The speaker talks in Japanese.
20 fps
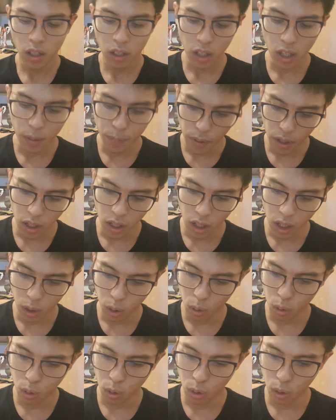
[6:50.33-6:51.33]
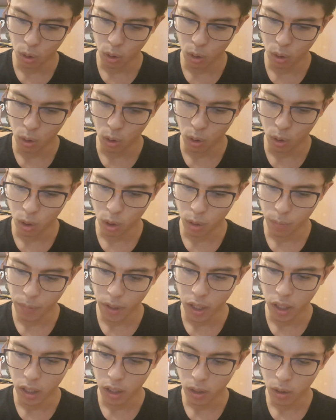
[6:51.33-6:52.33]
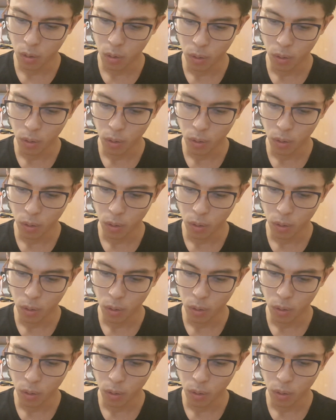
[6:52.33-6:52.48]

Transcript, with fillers: ただ、まあ、あのまあ、